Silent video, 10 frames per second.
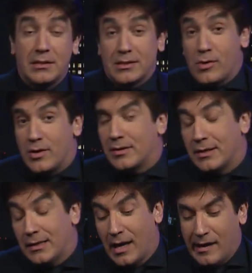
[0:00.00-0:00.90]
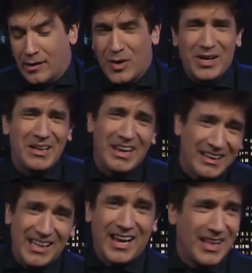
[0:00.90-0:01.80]
Y dice, bueno, eh, o
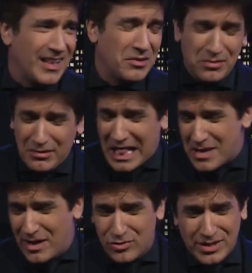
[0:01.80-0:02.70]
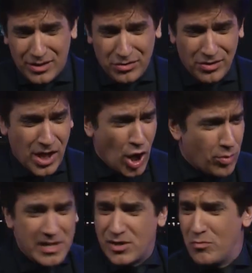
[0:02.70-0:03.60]
duérmame primero. no, no ande manoseando, no.
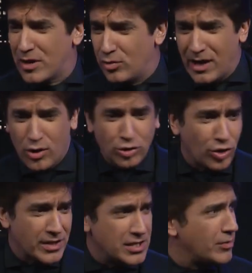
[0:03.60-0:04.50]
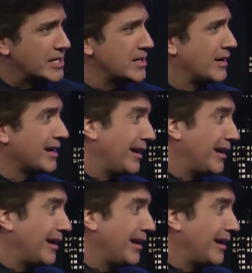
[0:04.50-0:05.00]
Como decía un verdulero, no toque si no va a llevar.